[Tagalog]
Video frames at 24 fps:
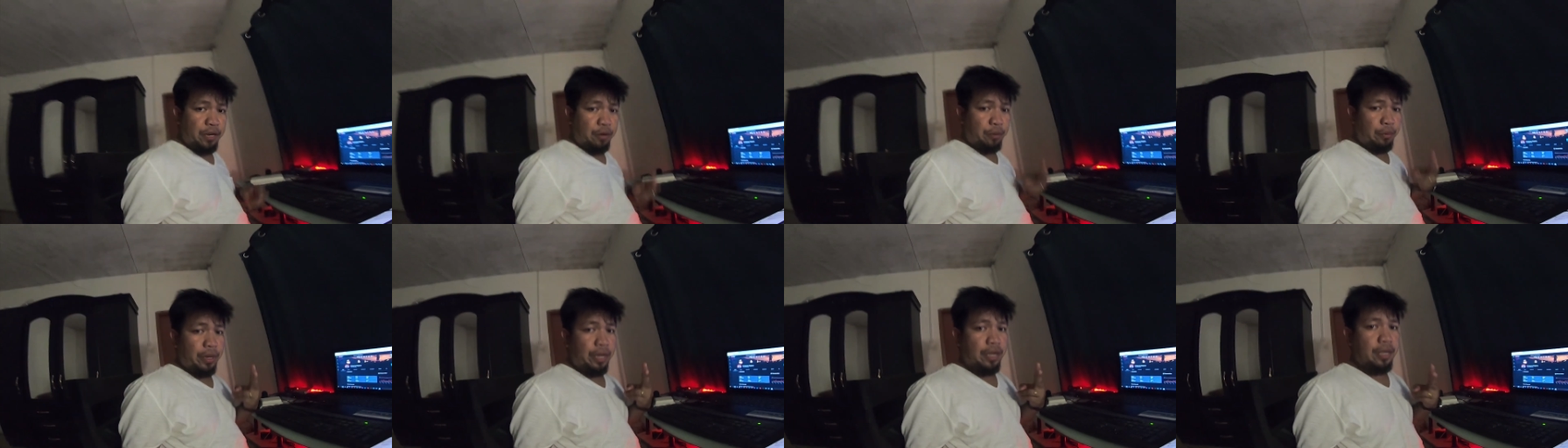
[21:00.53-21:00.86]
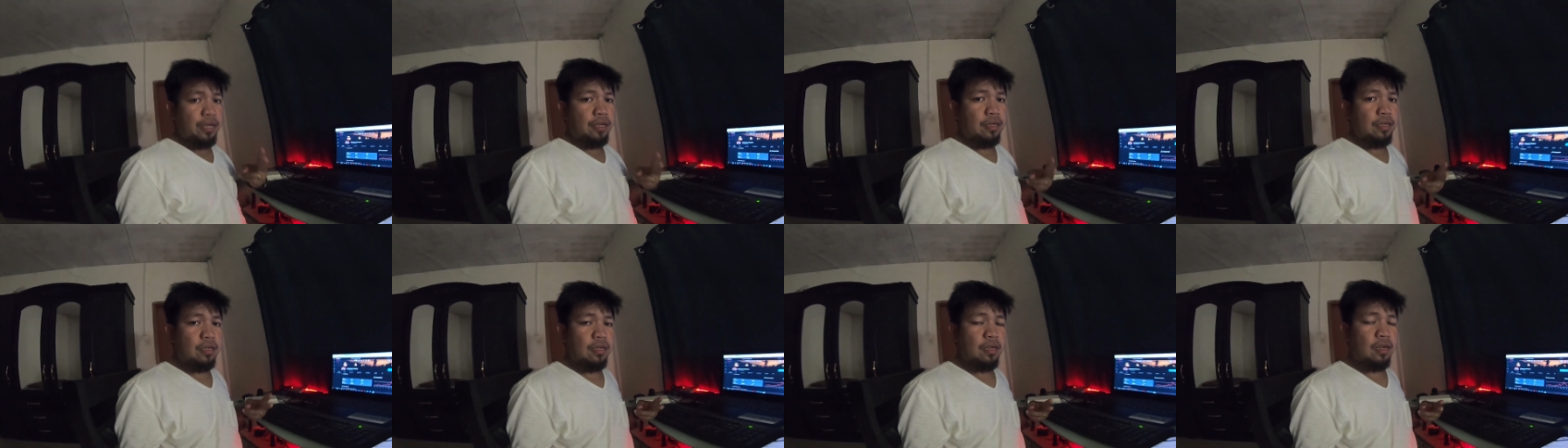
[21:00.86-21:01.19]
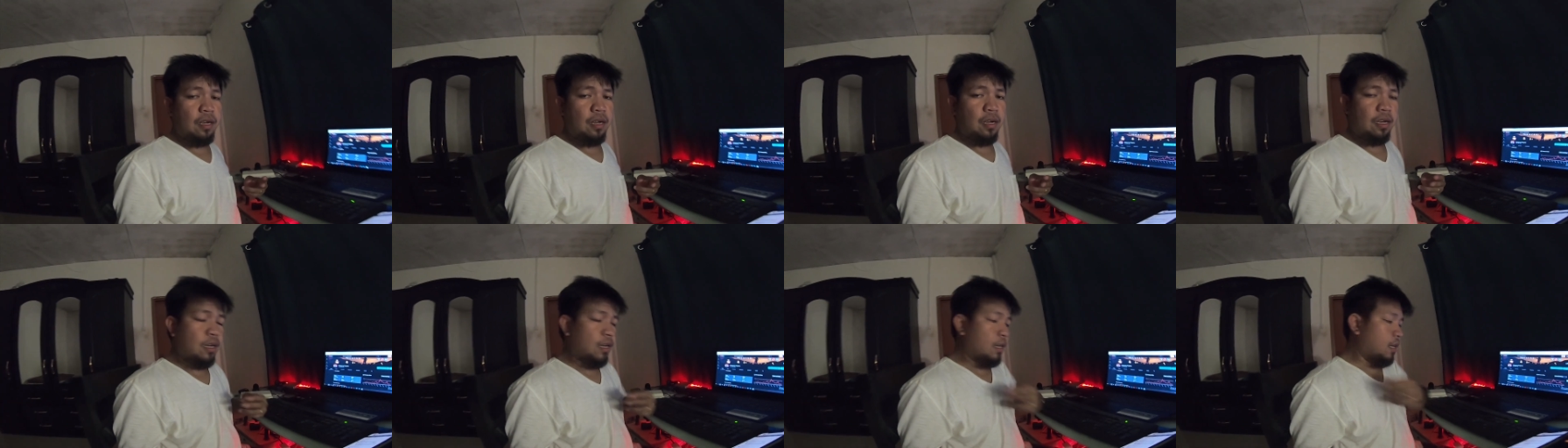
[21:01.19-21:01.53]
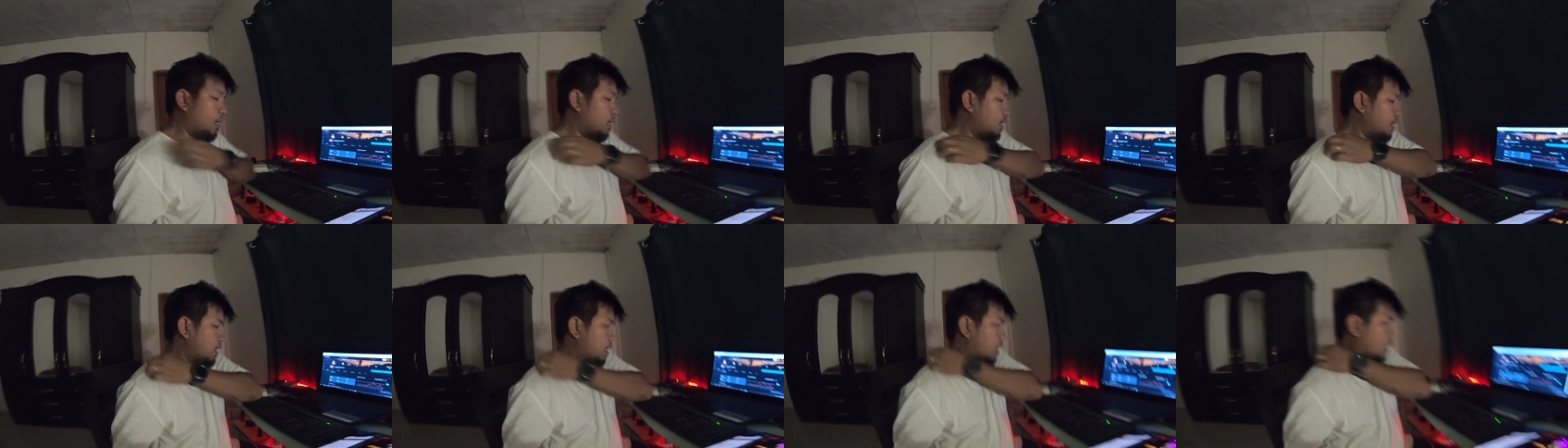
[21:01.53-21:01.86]
Anyway,
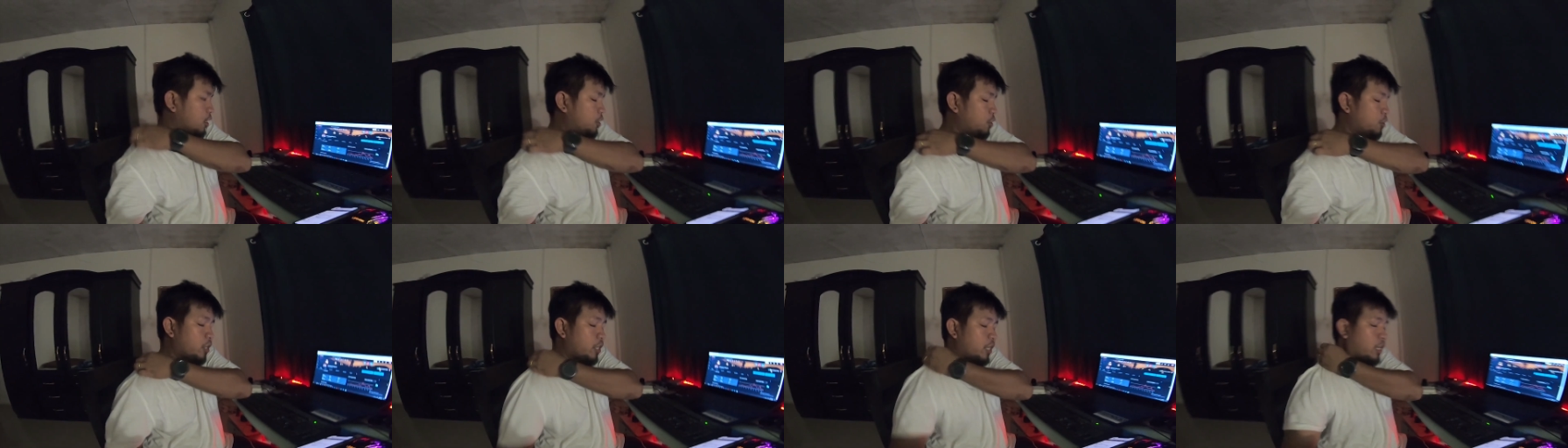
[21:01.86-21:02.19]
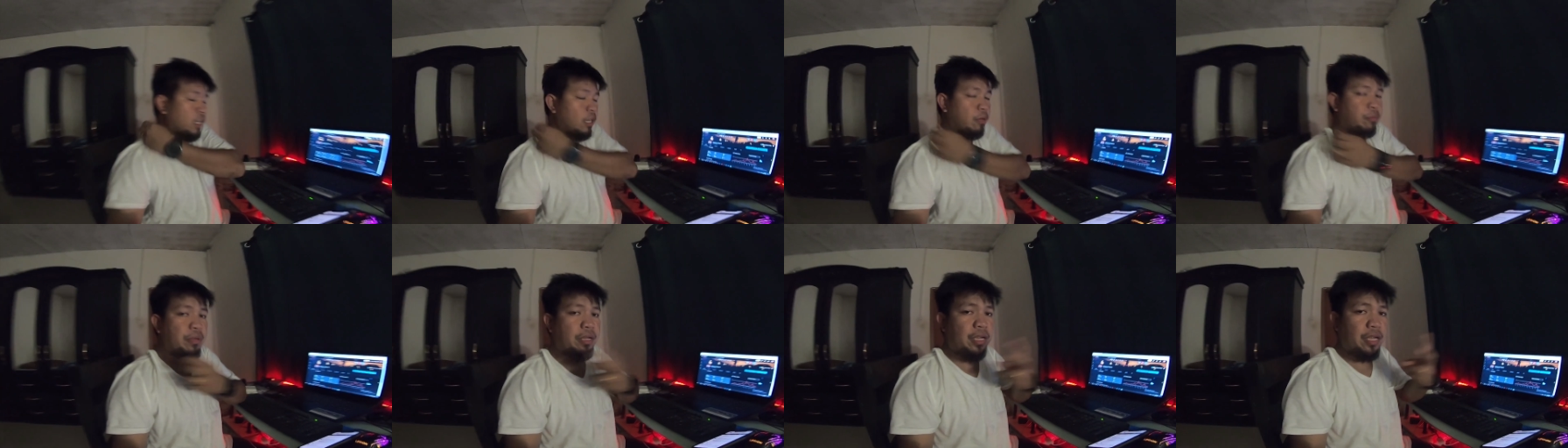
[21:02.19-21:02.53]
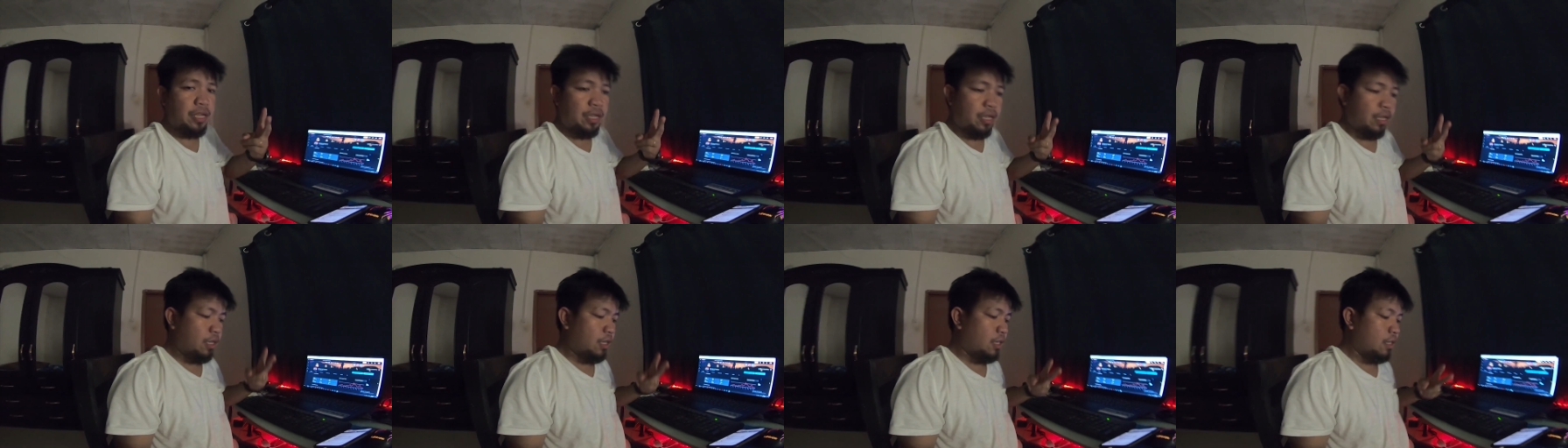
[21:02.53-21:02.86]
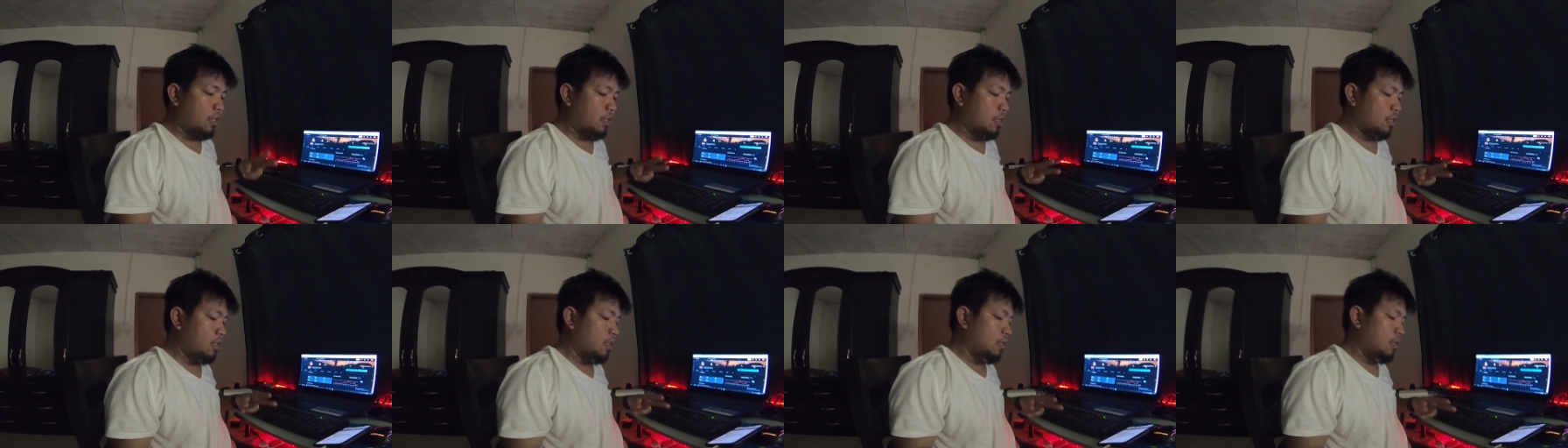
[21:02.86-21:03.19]
uh, actually kagabi eh,
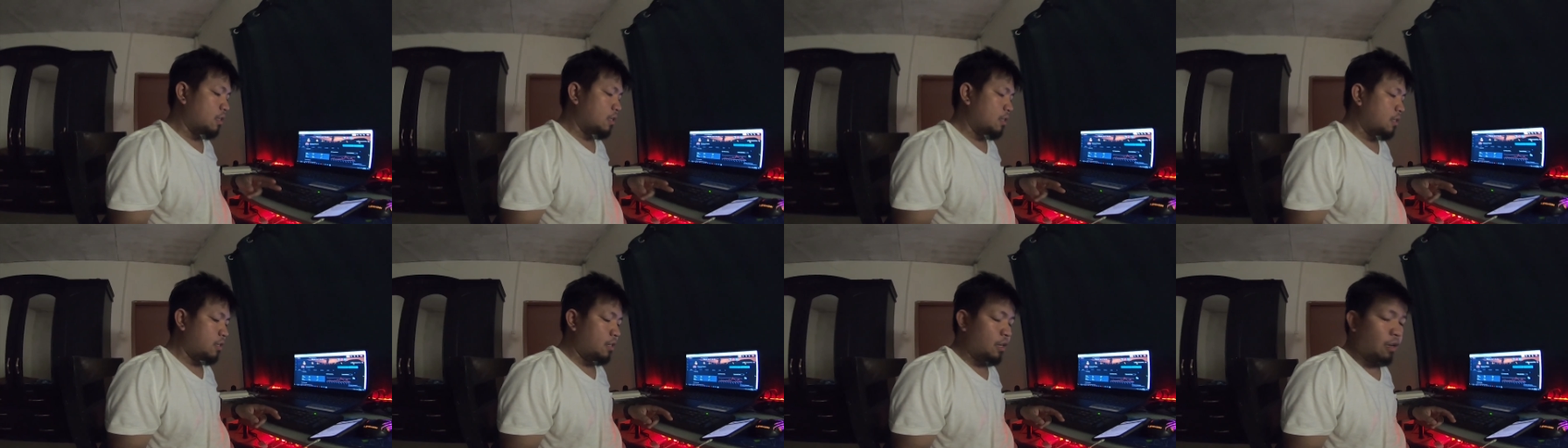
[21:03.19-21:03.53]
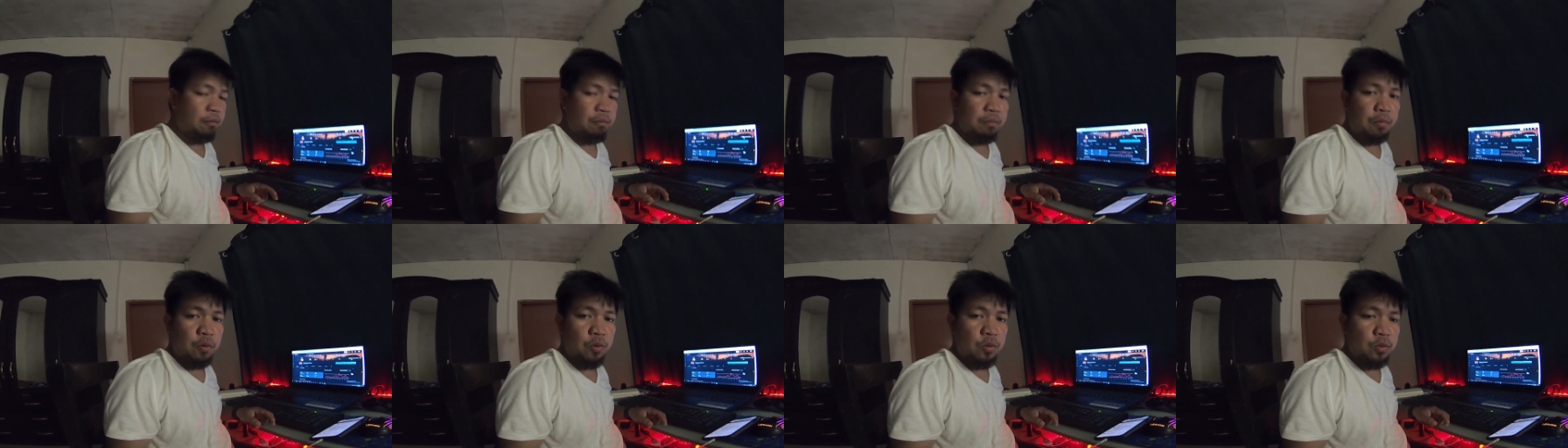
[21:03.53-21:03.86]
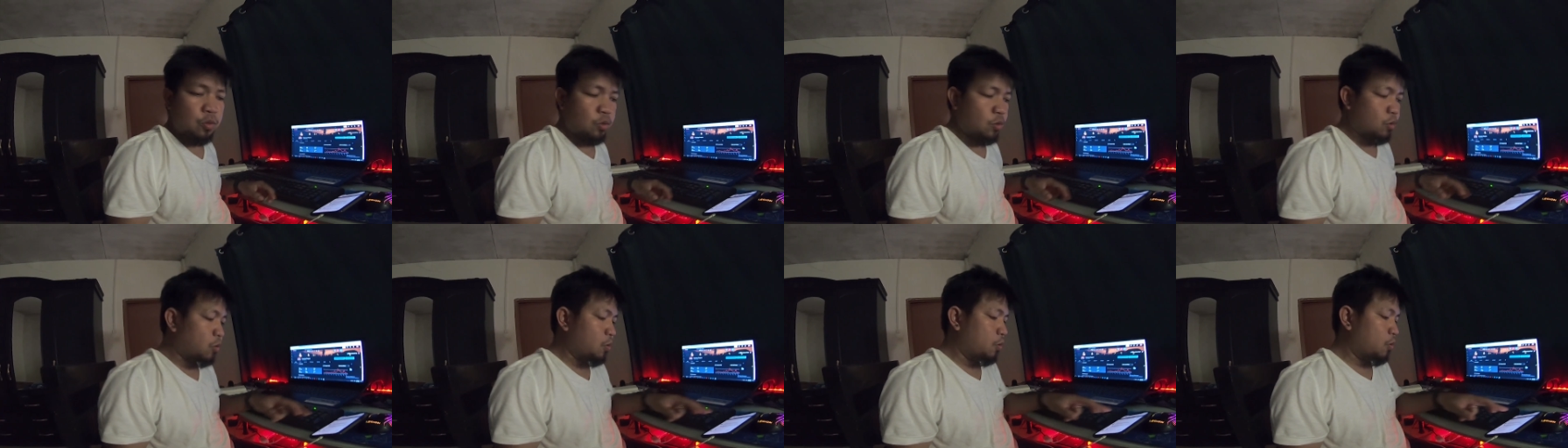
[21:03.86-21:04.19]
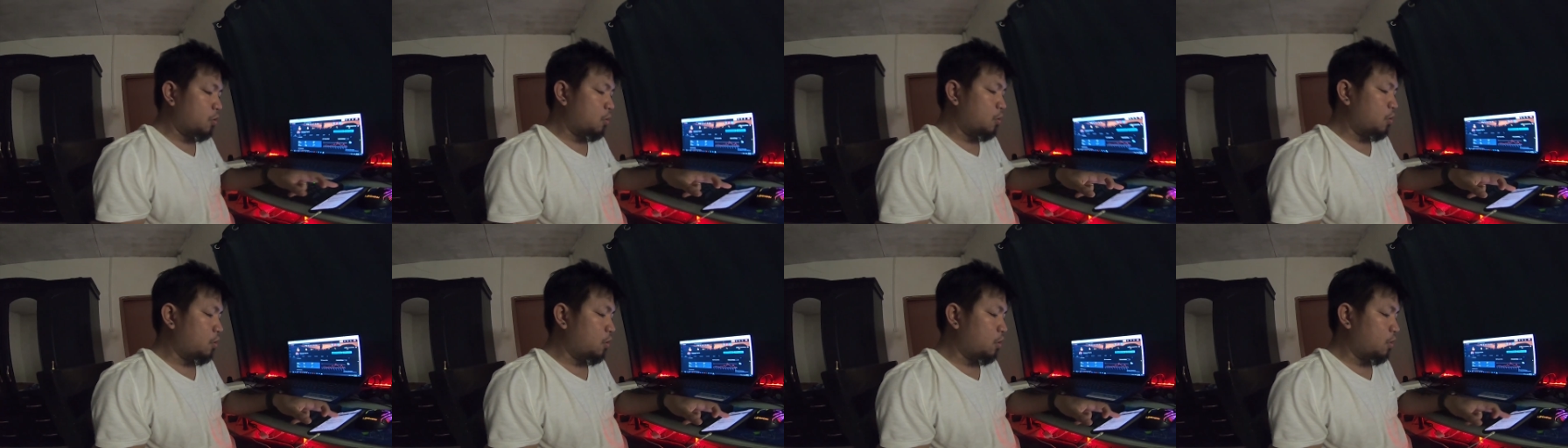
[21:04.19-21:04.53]
nag-post
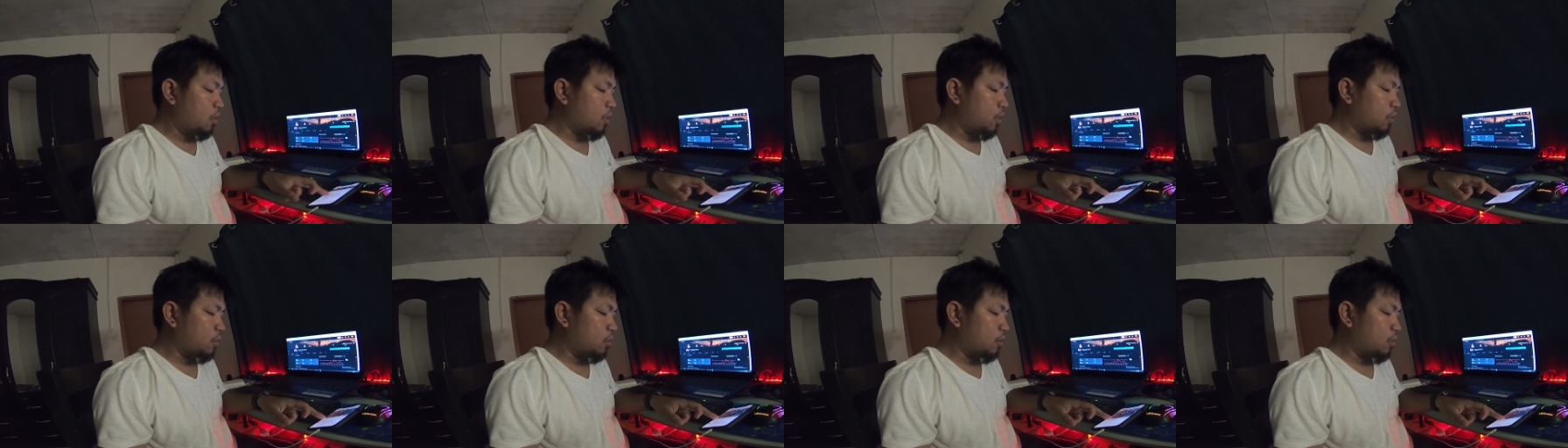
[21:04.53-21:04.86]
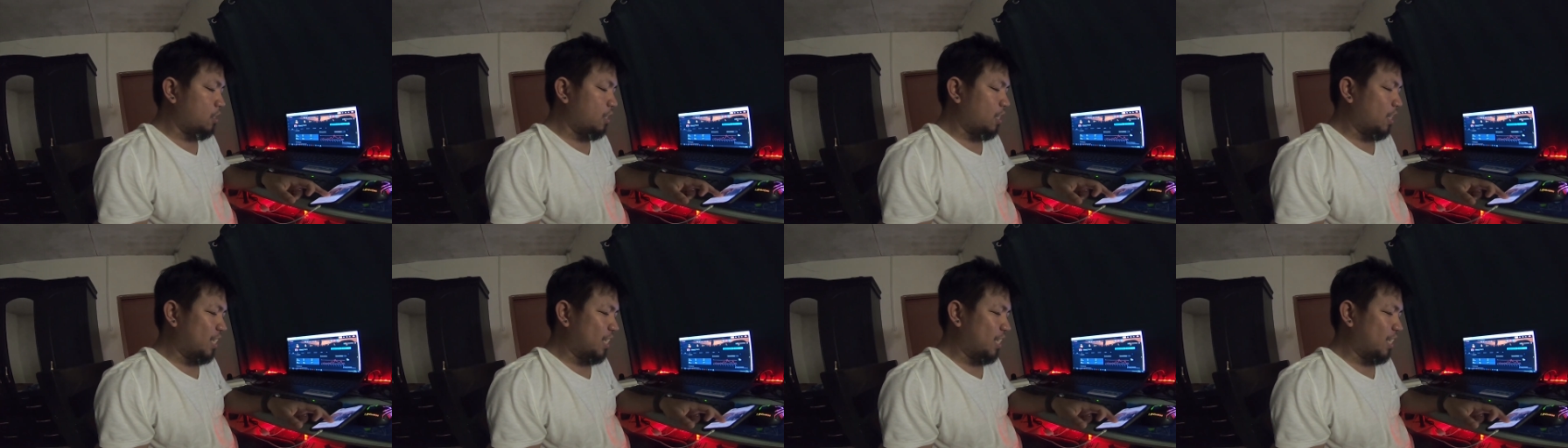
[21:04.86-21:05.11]
ko katong